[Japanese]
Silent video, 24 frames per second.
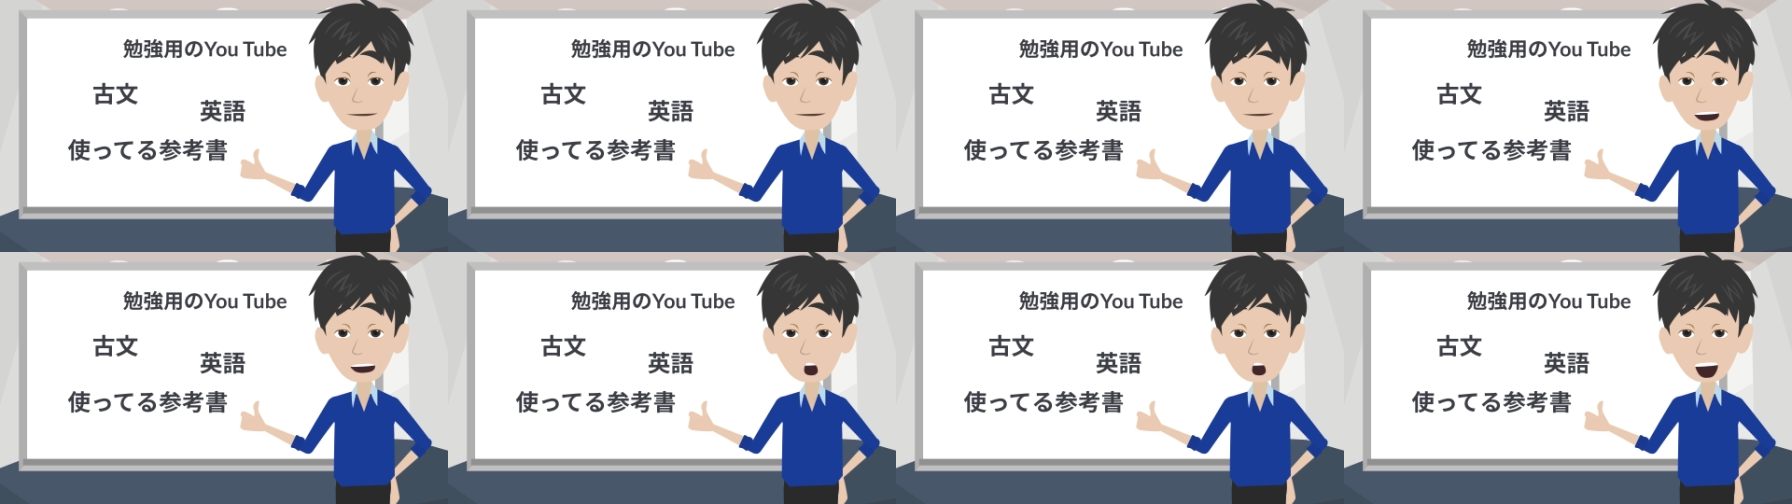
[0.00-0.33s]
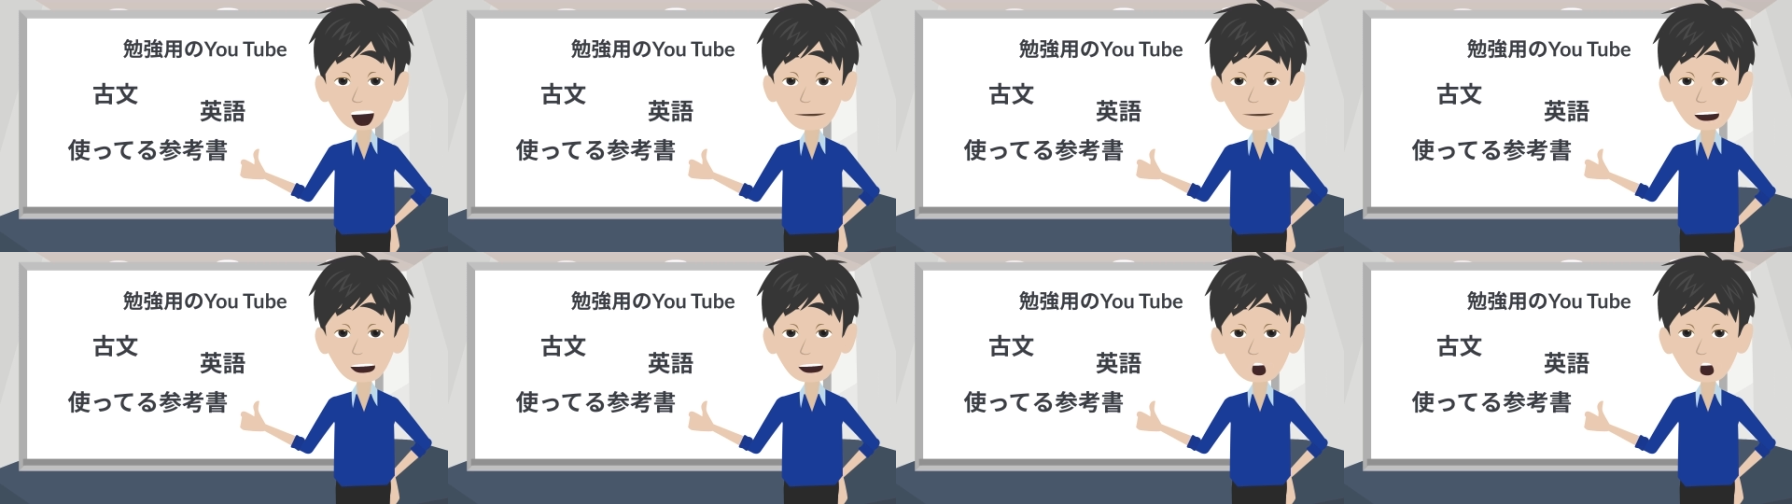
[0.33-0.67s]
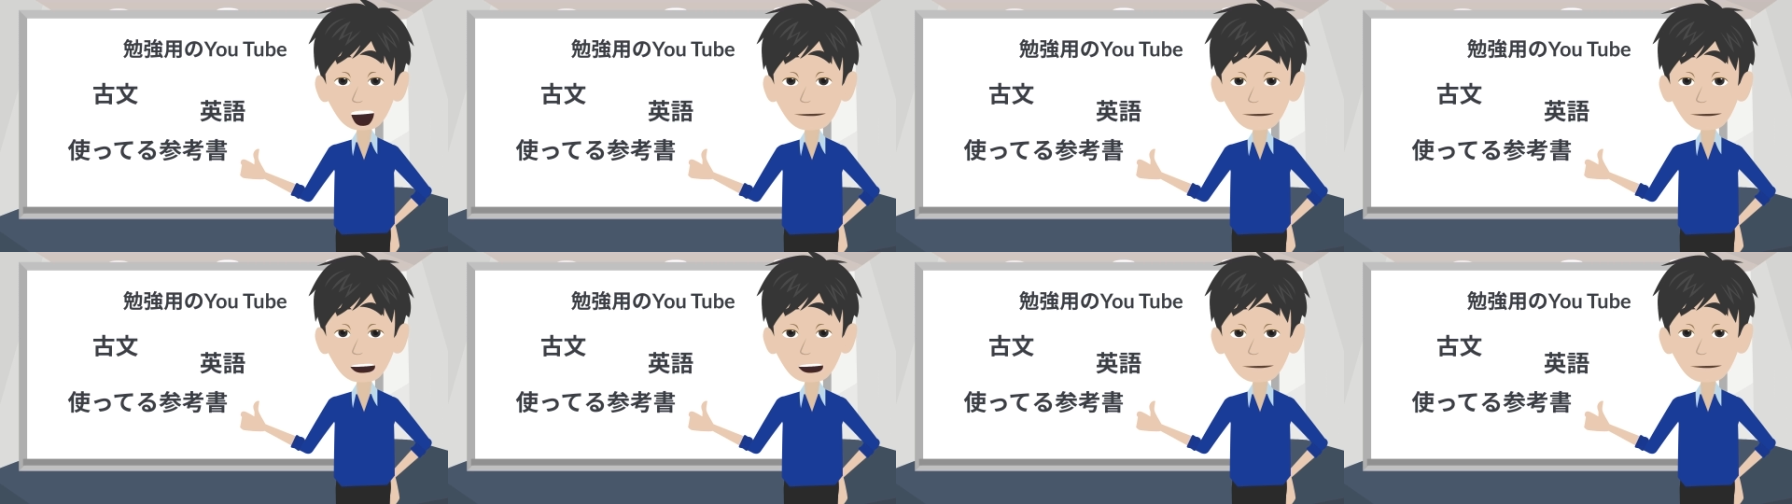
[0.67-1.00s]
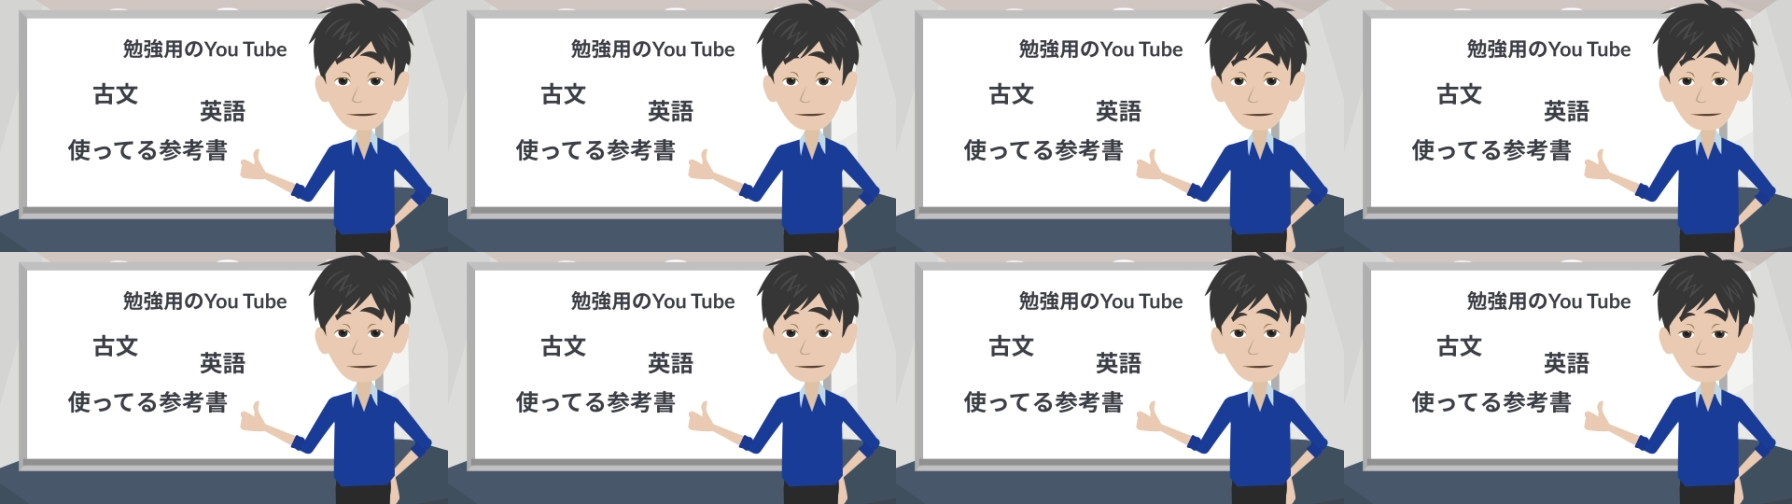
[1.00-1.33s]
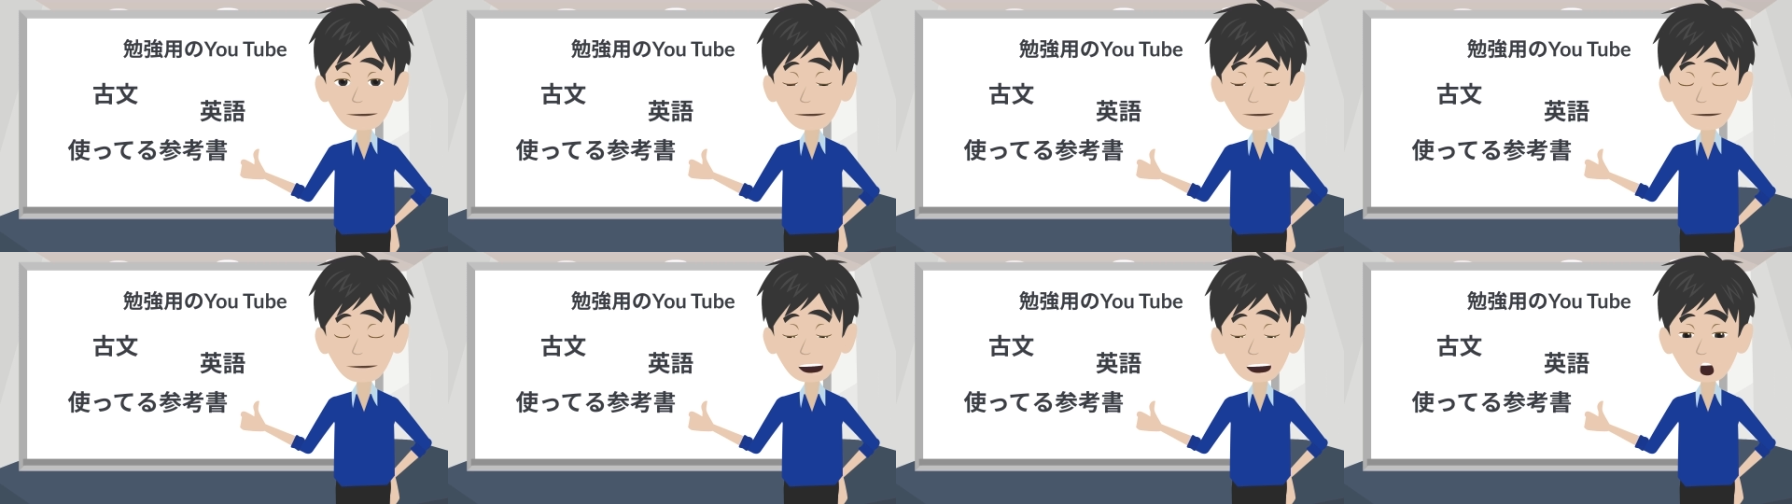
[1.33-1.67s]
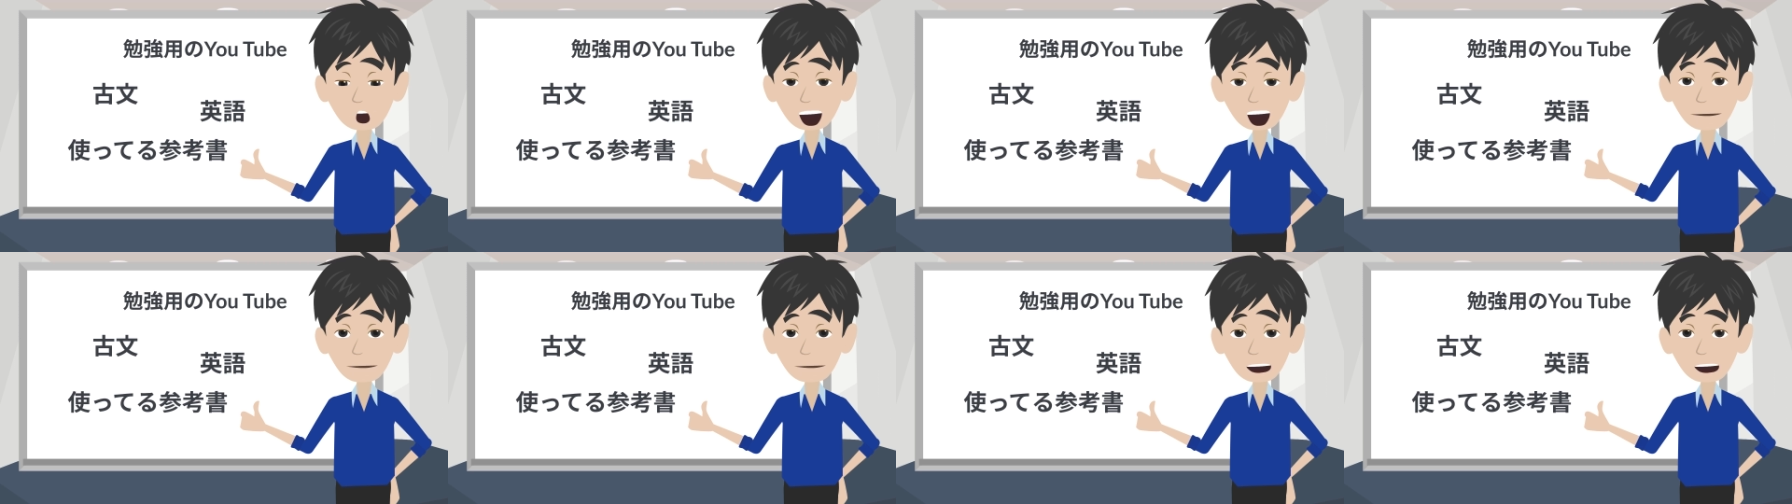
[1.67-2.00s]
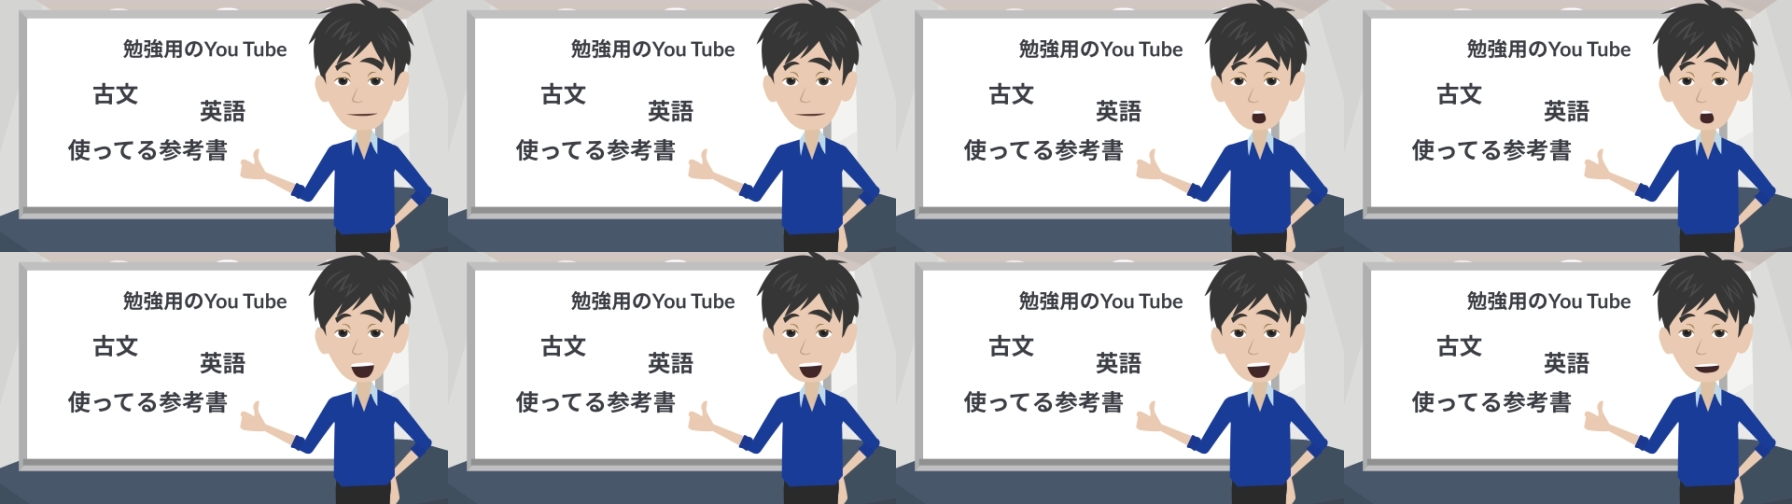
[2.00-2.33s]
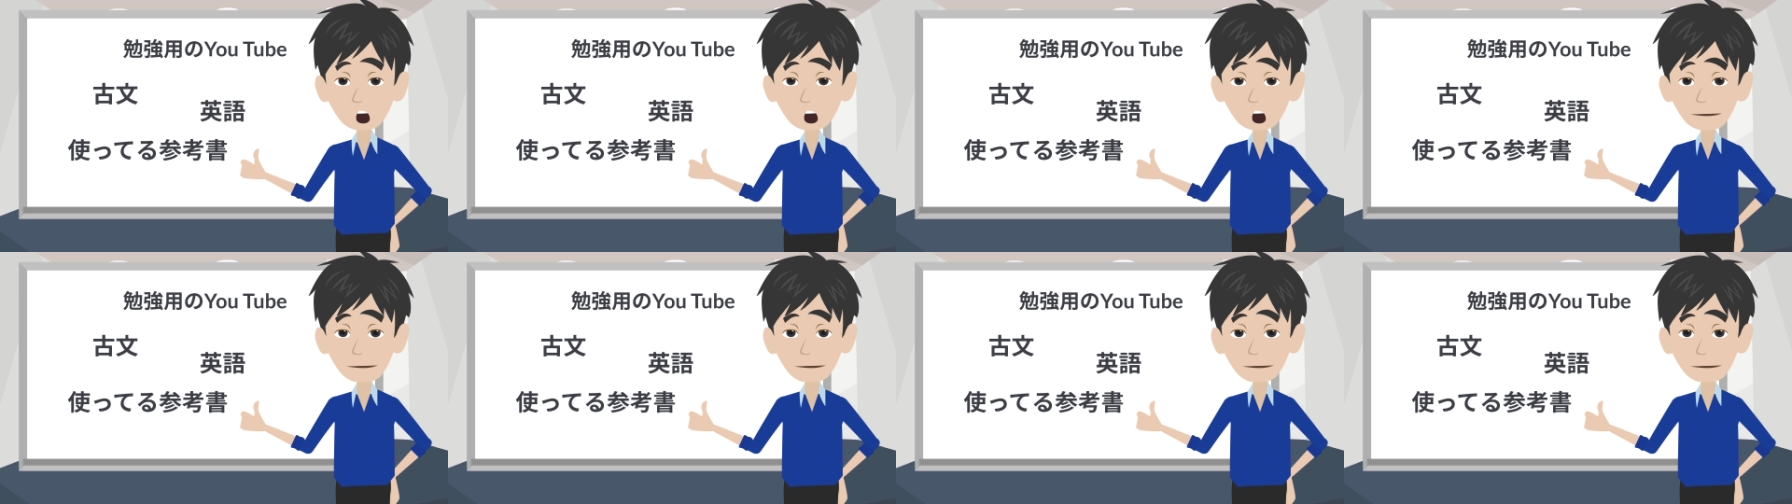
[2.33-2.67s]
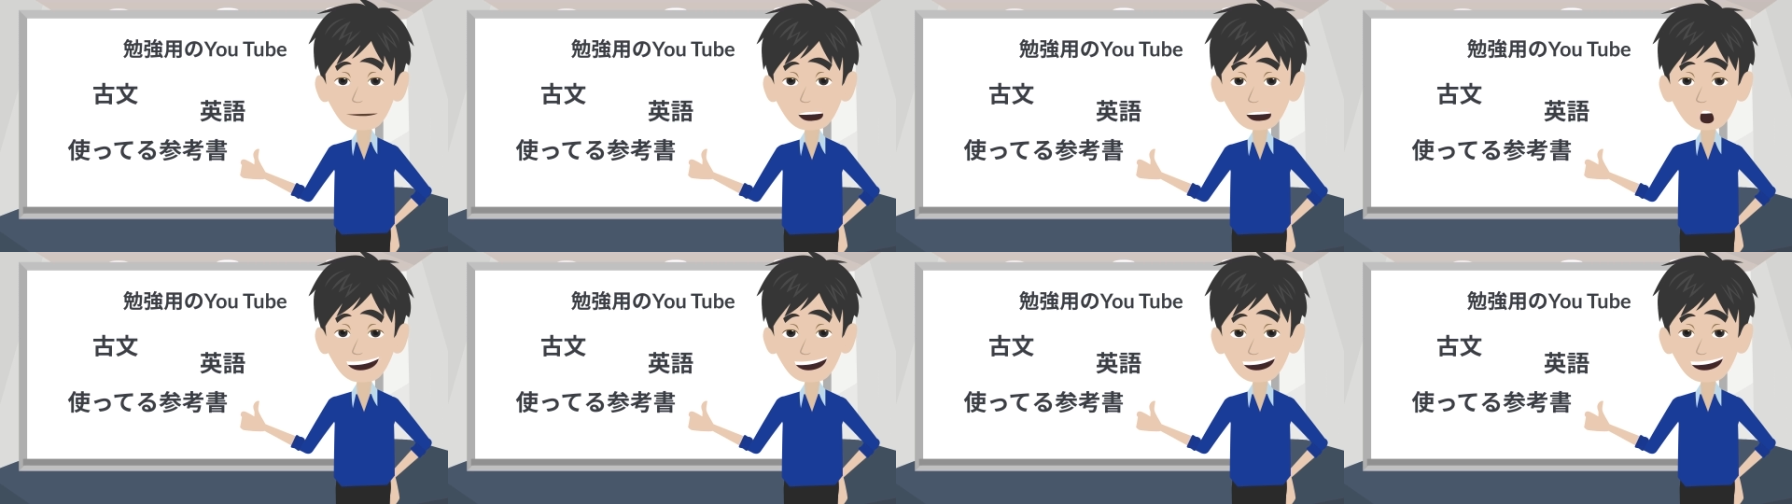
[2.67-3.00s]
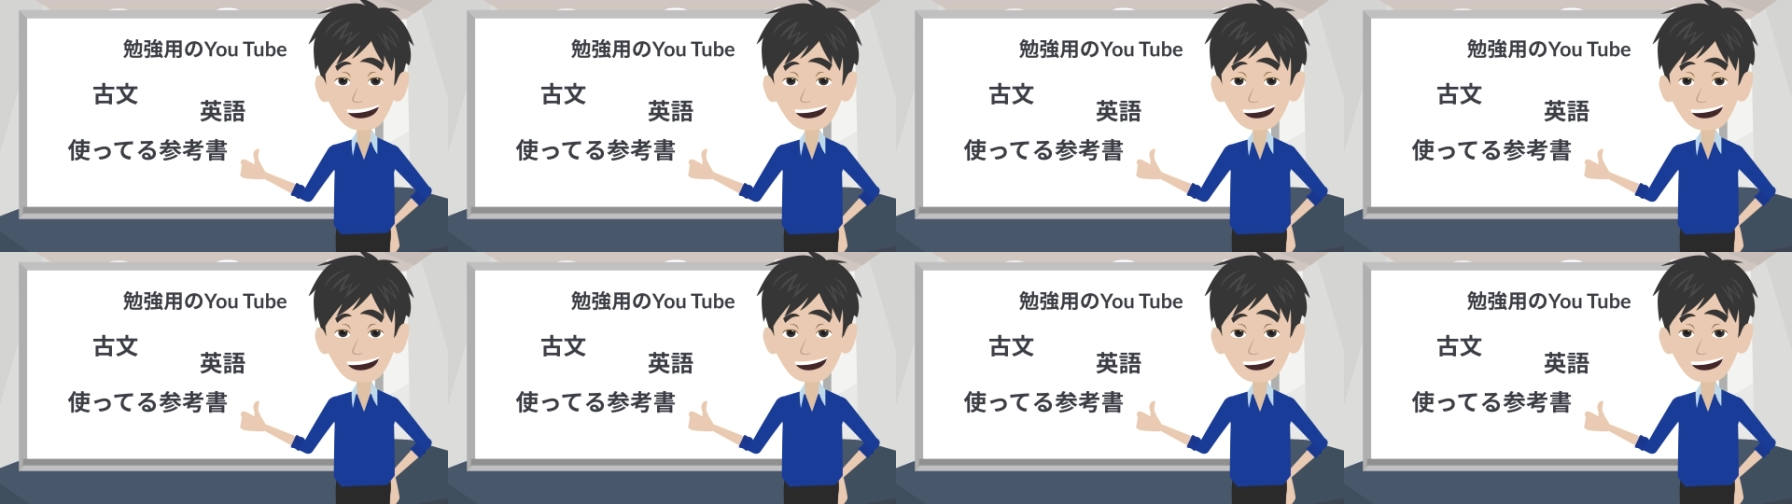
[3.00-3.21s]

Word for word: 見たい動画とかを書き加えておいてもいいよね。